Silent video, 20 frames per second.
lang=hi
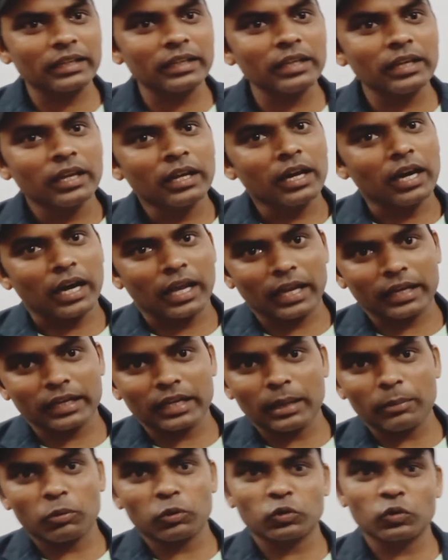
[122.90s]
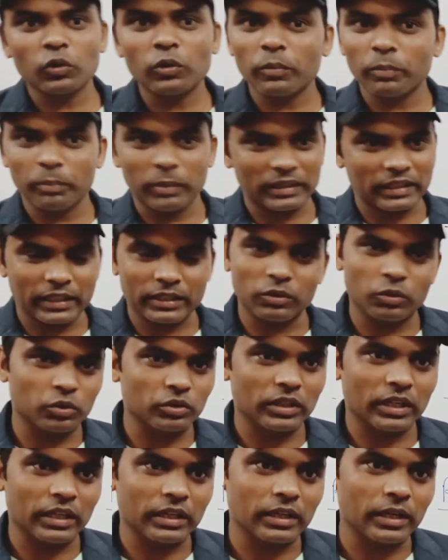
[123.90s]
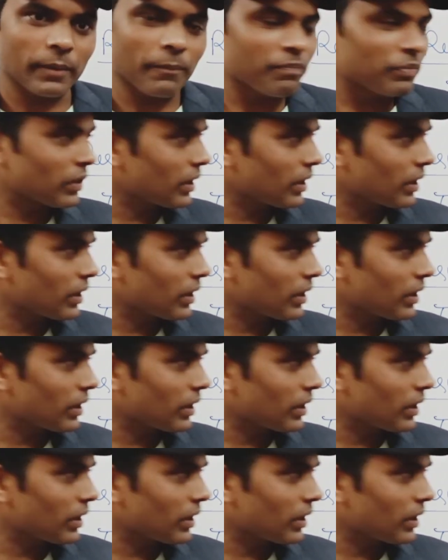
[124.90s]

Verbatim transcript: की हालांकि आपको तो पता ही हो जाएगा